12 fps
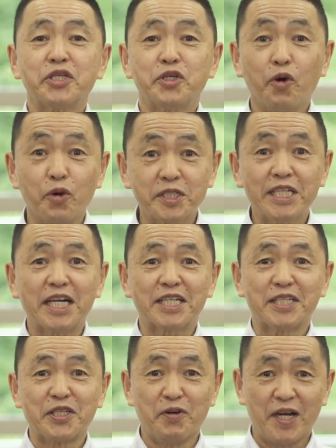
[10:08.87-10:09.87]
教育学
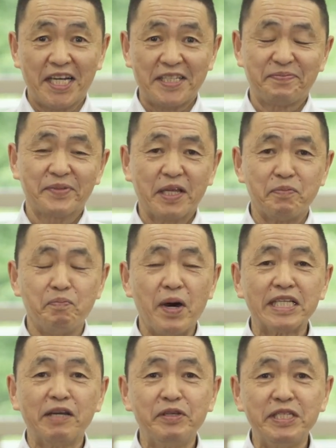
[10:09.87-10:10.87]
科では
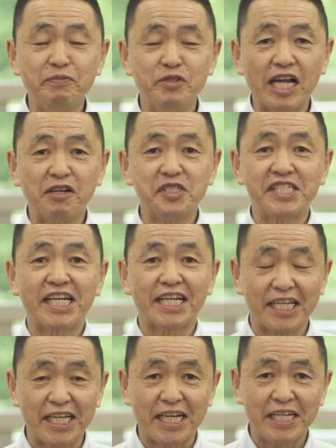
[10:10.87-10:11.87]
学びに向かう
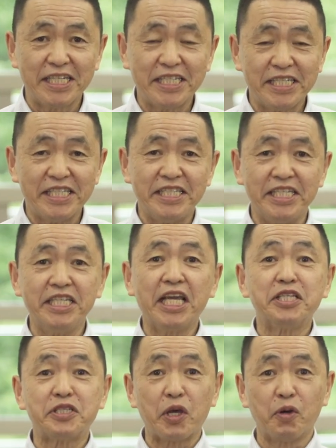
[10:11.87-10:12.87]
力や人
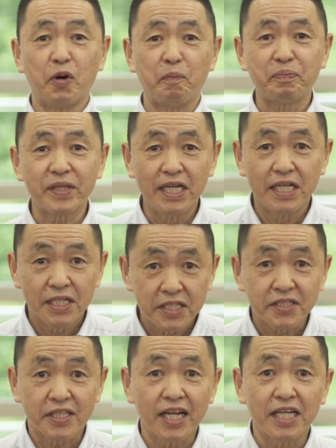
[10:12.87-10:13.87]
間性を
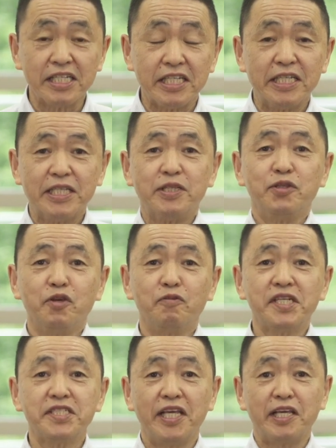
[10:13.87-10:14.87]
さらに伸
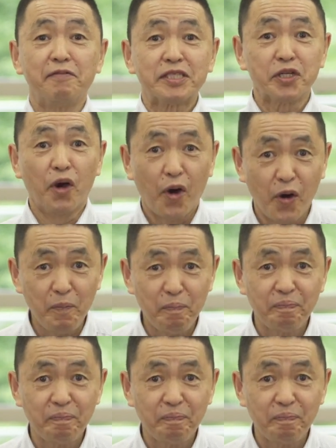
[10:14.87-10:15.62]
ばしていけますよ。